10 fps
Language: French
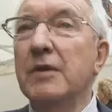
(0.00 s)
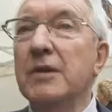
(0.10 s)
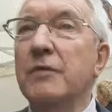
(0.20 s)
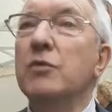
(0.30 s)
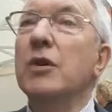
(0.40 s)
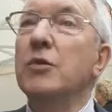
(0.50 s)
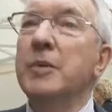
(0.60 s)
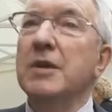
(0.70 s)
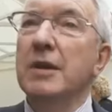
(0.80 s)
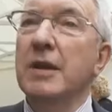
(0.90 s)
des rendez-vous en
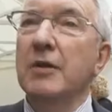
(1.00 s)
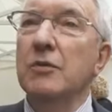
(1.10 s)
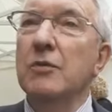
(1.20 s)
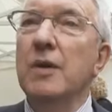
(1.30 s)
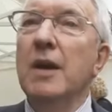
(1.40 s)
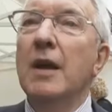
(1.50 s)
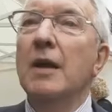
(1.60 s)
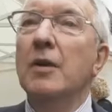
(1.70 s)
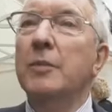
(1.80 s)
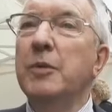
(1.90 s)
hôpital cardio,
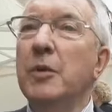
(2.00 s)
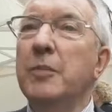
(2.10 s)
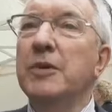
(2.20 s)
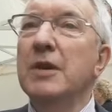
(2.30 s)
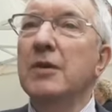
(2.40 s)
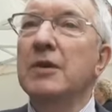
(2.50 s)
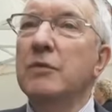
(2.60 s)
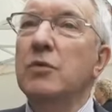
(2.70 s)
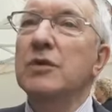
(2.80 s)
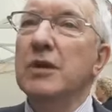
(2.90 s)
et on peut leur prendre des
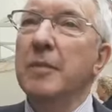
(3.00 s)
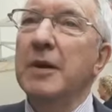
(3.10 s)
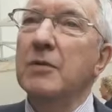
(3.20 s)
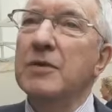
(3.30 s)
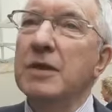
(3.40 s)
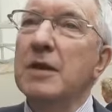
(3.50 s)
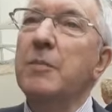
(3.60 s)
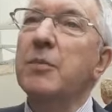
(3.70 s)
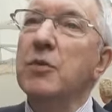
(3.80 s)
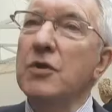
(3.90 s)
rendez-vous en diabète aussi,
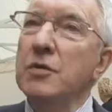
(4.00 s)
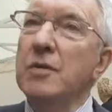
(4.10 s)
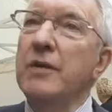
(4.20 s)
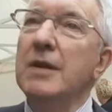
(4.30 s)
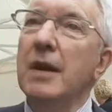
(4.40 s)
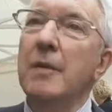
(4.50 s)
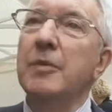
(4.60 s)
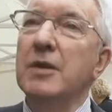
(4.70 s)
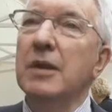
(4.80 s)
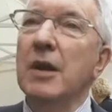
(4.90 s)
pour un suivi
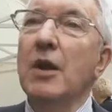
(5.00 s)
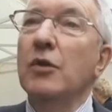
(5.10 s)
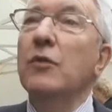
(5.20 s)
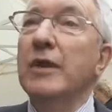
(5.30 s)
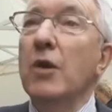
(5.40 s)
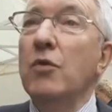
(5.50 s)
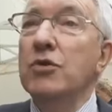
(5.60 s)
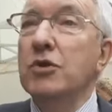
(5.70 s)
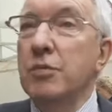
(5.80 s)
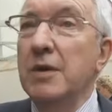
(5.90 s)
thérapeutique. Donc mais on
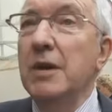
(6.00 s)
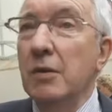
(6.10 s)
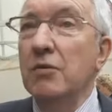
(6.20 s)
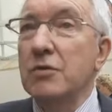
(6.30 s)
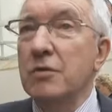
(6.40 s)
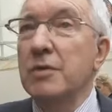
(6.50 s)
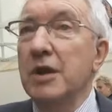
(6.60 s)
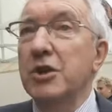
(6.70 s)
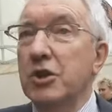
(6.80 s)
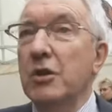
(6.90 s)
suit, on suit
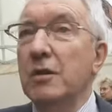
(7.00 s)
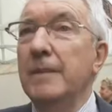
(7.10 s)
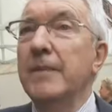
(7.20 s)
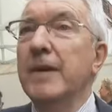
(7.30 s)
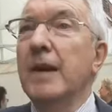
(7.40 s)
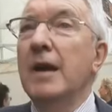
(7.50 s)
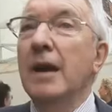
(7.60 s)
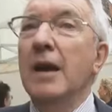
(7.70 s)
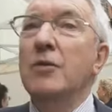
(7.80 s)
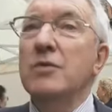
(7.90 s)
les gens,
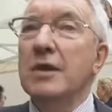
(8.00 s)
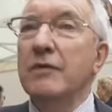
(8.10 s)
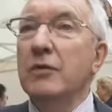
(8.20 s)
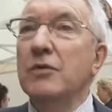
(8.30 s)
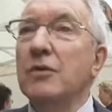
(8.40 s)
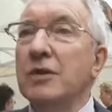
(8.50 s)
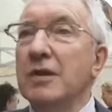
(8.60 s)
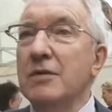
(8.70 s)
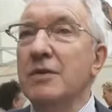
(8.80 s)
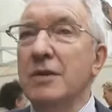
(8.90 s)
et nous avons notre
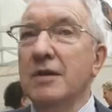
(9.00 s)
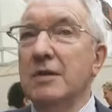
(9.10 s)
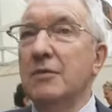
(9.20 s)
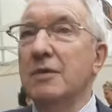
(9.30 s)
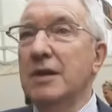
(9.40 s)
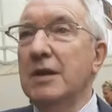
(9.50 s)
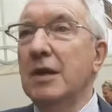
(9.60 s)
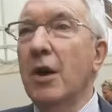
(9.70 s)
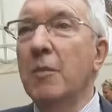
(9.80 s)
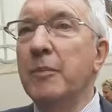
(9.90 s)
association
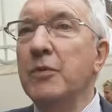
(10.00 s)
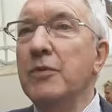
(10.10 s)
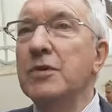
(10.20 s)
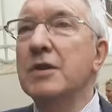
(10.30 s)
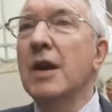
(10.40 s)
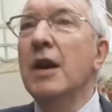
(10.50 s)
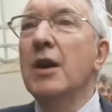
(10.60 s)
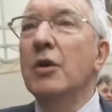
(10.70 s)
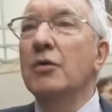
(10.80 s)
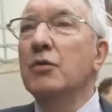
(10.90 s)
qui, en plus,
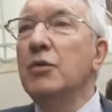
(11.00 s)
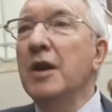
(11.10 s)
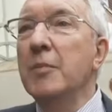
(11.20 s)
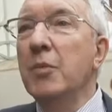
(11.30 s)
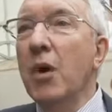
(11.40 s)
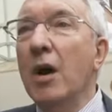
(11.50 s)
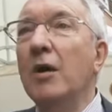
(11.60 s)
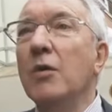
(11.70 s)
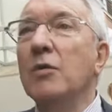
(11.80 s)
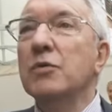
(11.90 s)
euh, tous les
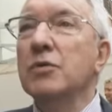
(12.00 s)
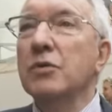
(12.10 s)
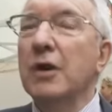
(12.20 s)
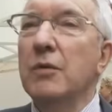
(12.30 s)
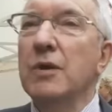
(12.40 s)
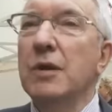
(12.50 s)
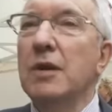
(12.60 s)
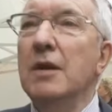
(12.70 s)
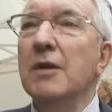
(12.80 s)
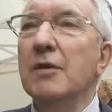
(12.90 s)
mois, on se
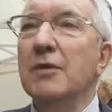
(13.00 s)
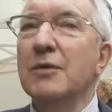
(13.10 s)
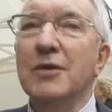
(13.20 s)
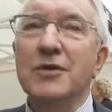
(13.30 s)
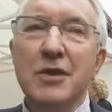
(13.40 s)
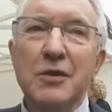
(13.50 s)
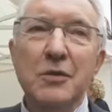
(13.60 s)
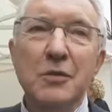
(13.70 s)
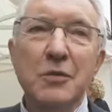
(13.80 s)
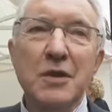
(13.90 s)
réunit euh, dans un
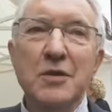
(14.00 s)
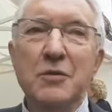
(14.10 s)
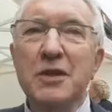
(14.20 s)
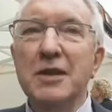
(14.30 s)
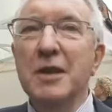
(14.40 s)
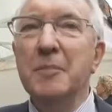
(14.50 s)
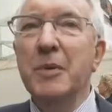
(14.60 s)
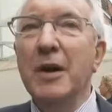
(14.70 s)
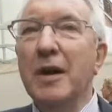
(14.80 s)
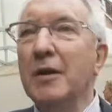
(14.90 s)
lieu, disons, qui n'est
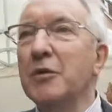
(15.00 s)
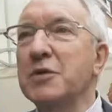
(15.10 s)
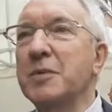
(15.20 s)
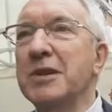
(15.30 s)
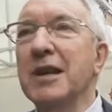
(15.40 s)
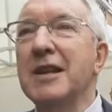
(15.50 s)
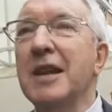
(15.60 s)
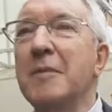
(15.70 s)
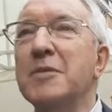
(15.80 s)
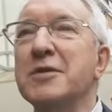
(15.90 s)
pas
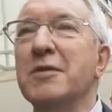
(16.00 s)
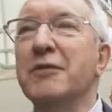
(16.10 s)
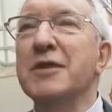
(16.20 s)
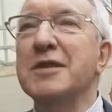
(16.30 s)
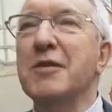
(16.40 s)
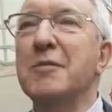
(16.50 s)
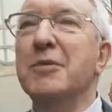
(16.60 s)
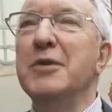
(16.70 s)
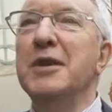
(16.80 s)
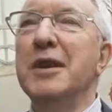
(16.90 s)
hospitalier, puisqu'on fait ça au
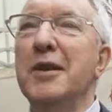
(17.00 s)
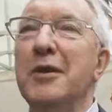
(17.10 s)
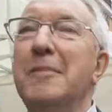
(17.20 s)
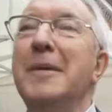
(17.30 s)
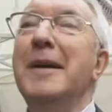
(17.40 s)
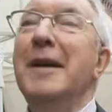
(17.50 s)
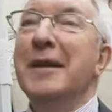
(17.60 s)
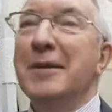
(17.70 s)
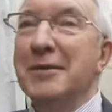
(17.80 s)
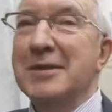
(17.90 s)
bowling à l'homme,
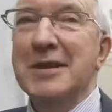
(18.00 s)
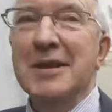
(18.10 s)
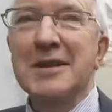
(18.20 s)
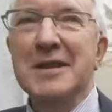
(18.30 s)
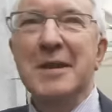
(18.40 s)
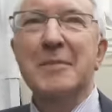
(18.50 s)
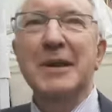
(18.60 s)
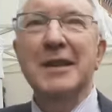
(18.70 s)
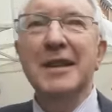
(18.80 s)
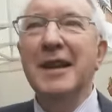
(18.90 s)
donc c'est assez
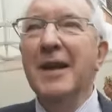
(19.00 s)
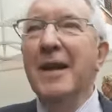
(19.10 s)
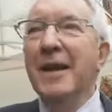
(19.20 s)
sympathique.